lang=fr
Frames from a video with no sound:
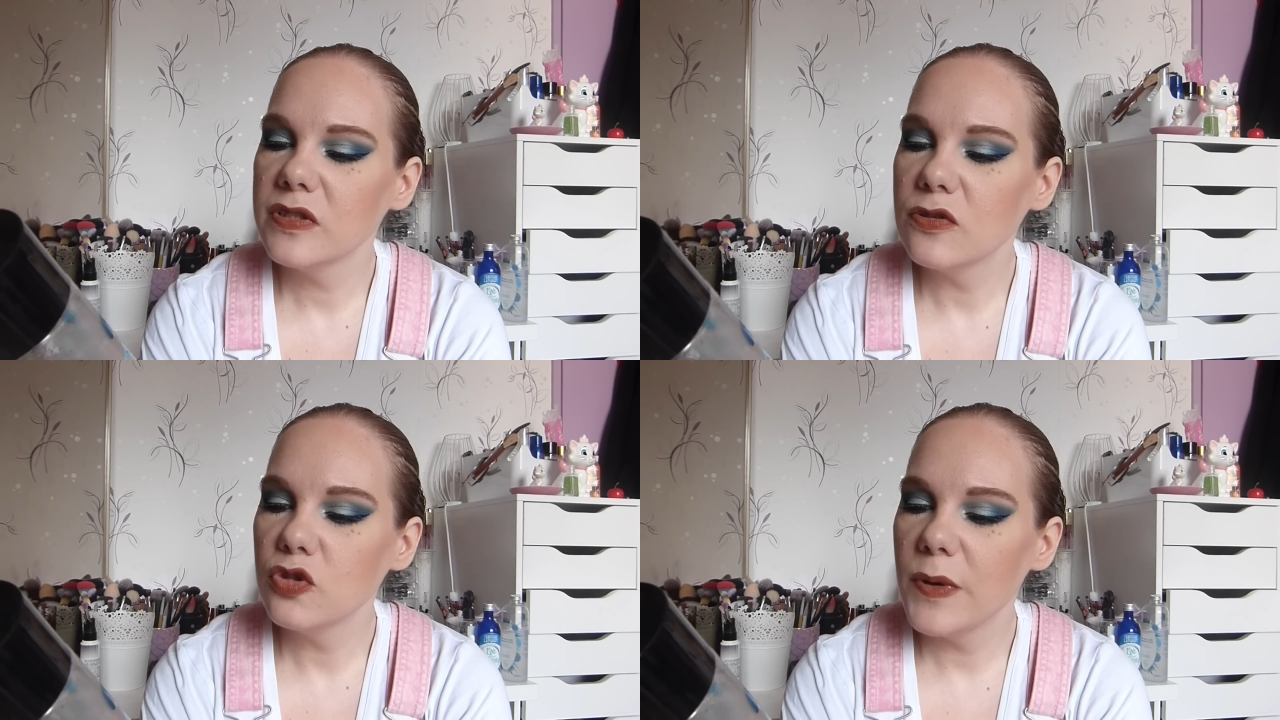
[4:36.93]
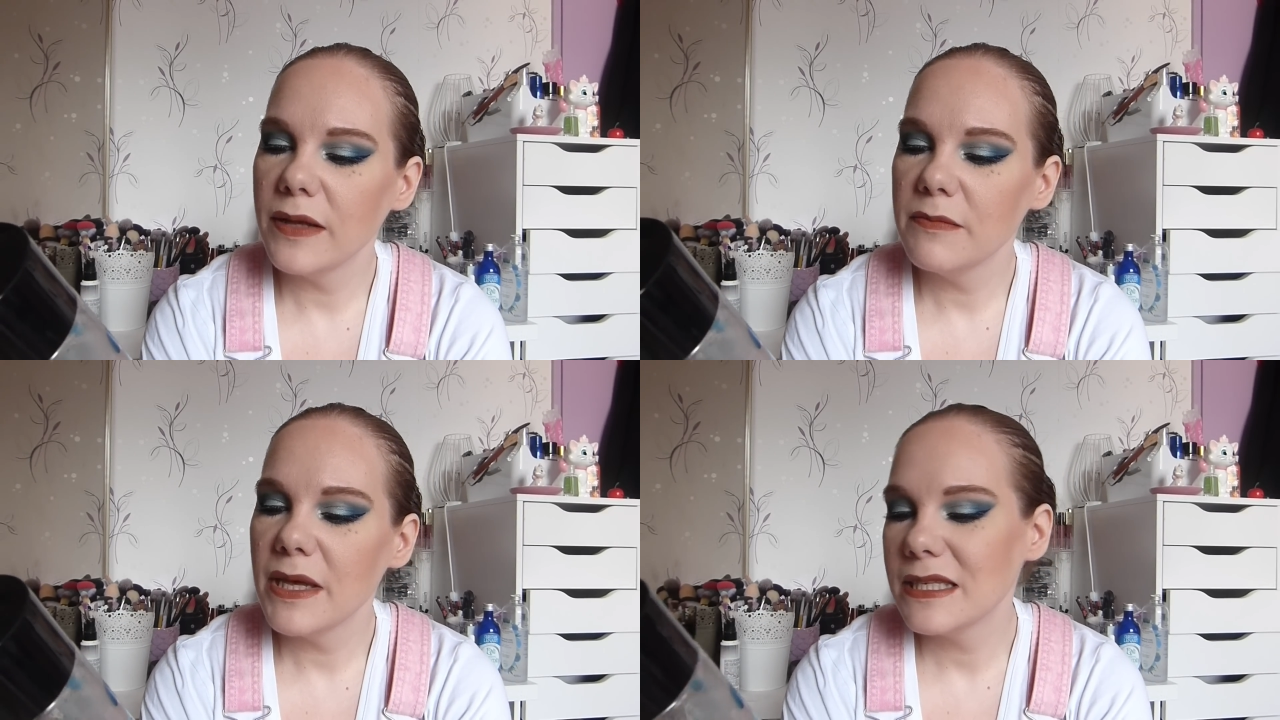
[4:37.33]
c'est le
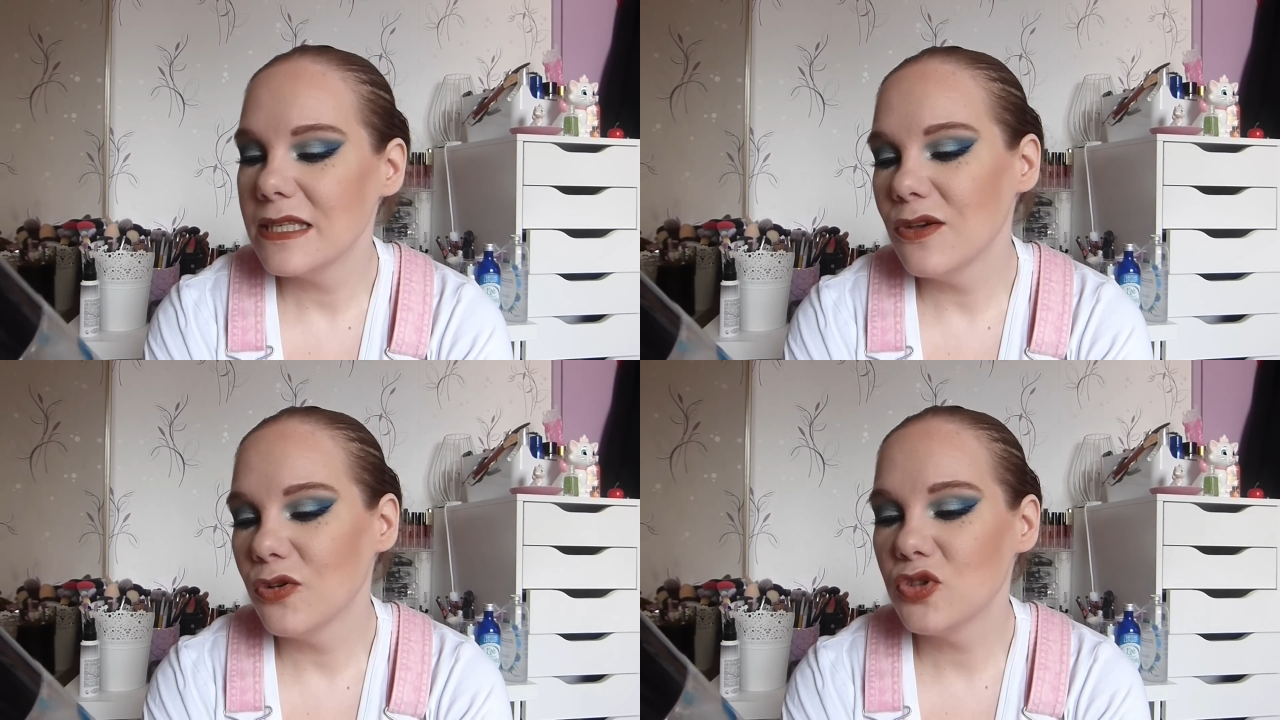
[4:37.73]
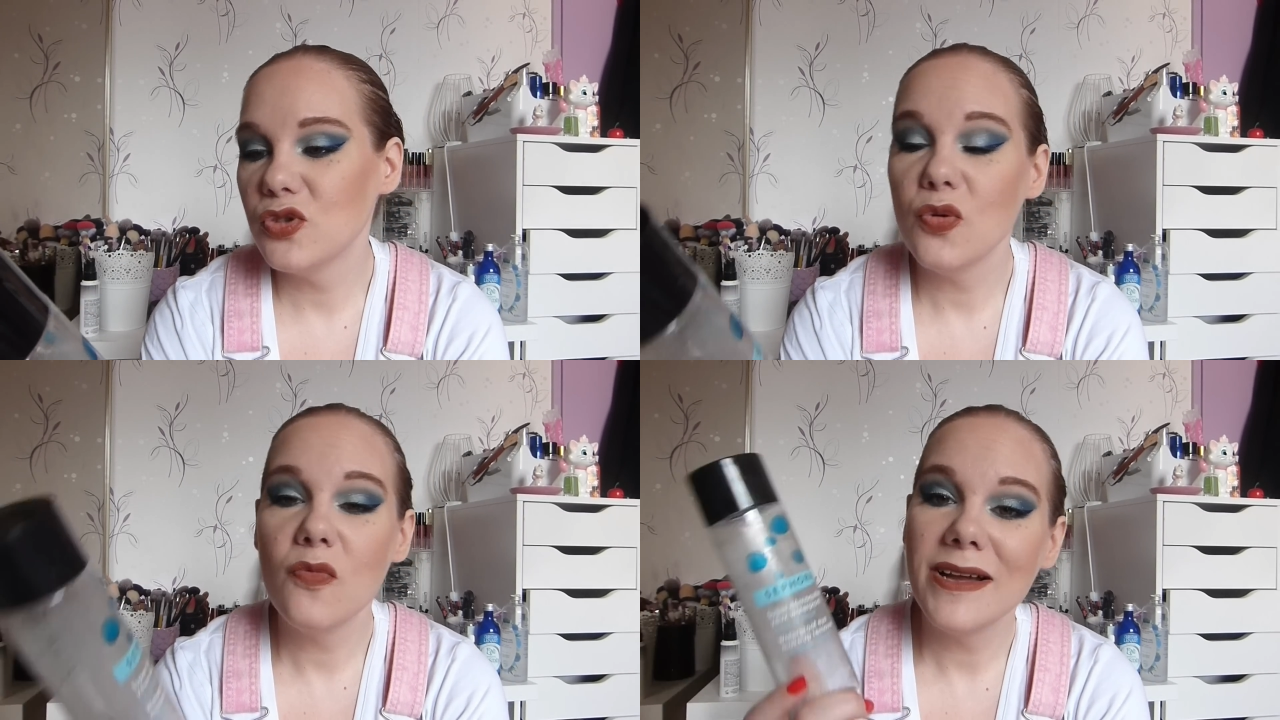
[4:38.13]
super démaquillant
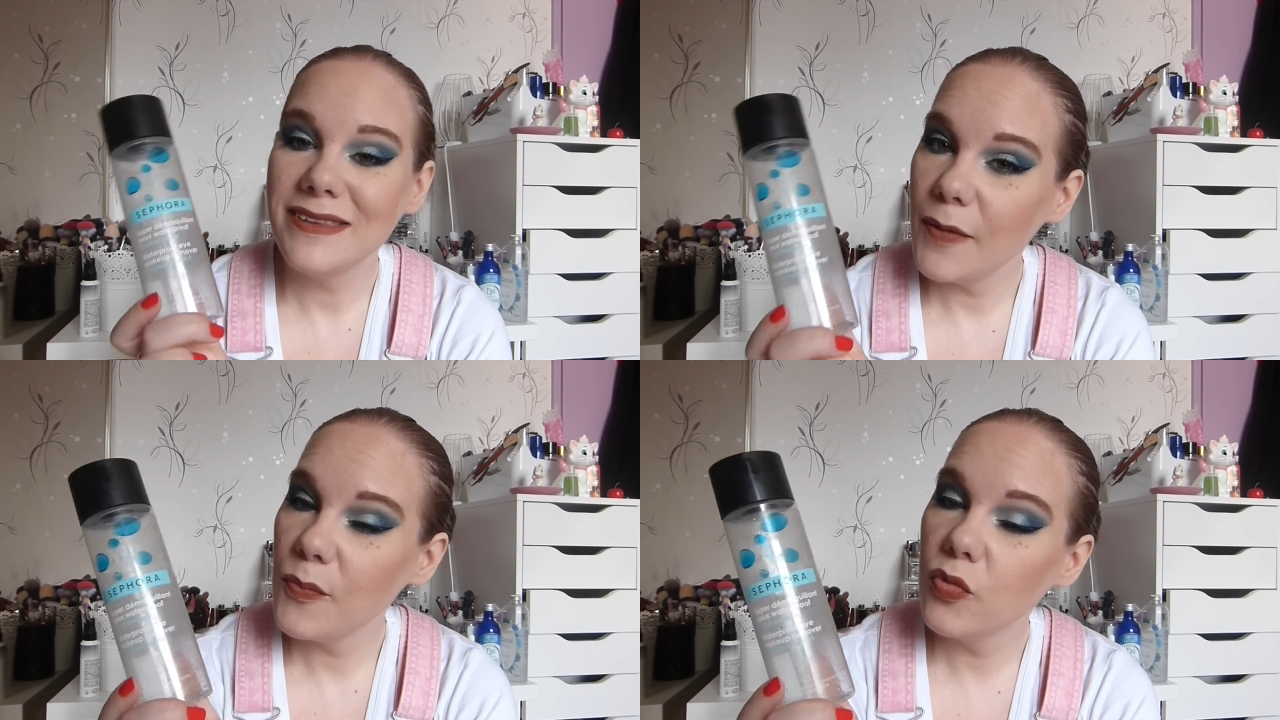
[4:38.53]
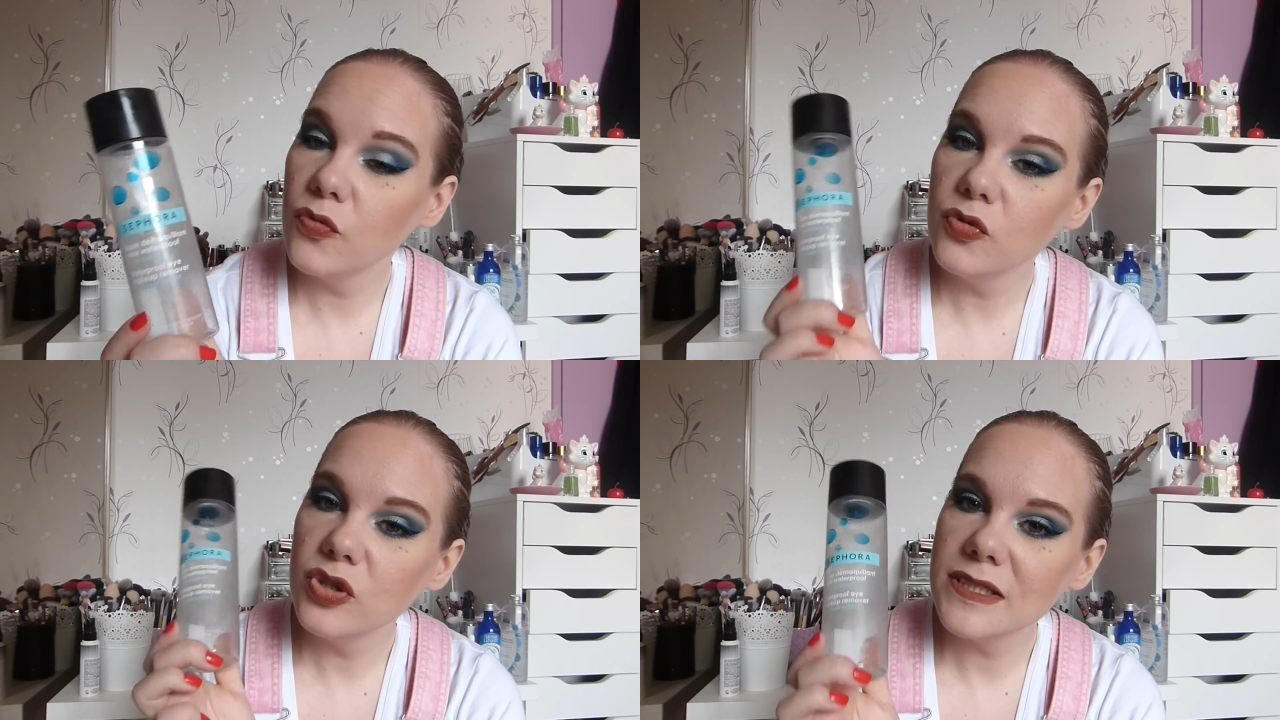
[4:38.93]
yeux
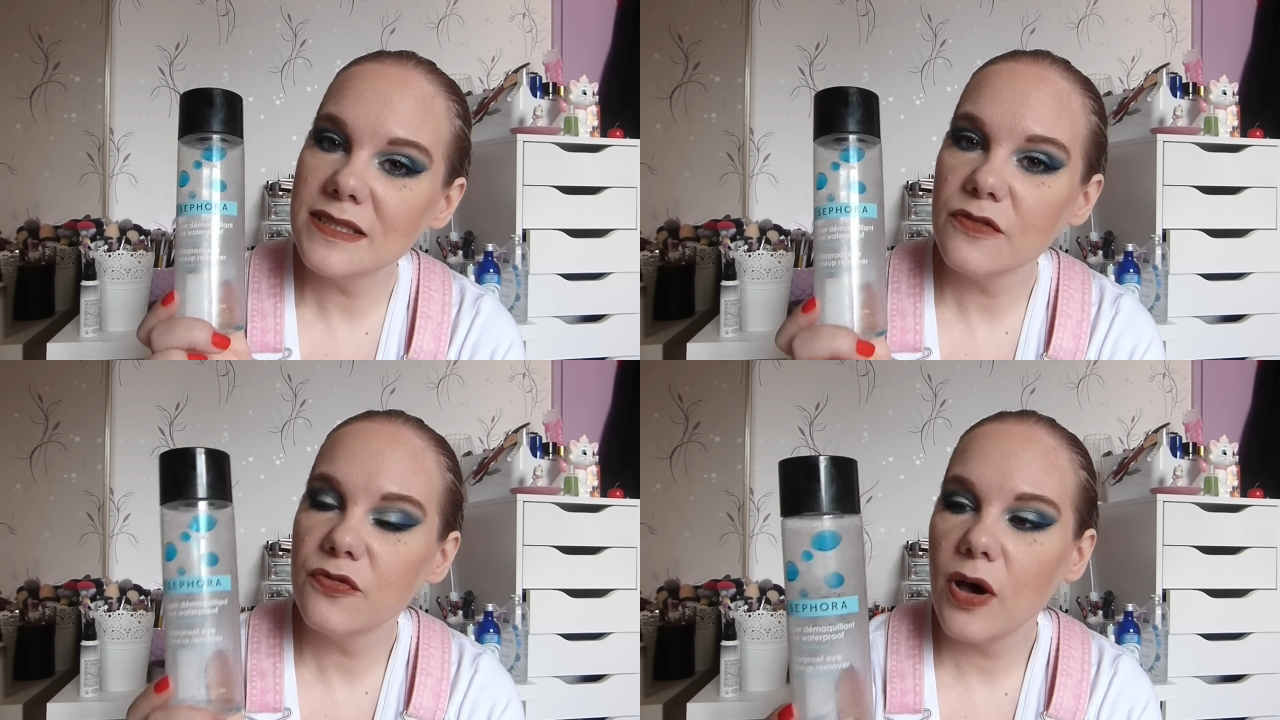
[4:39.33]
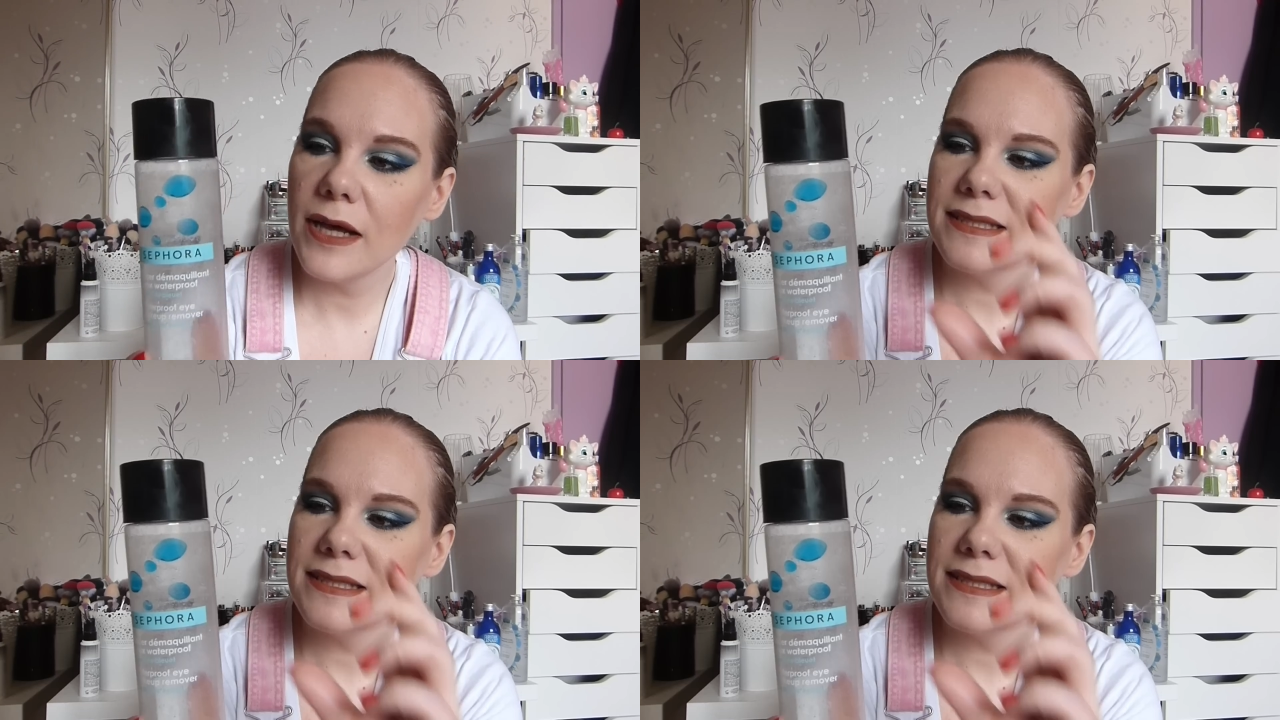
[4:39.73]
waterproof de chez Sephora,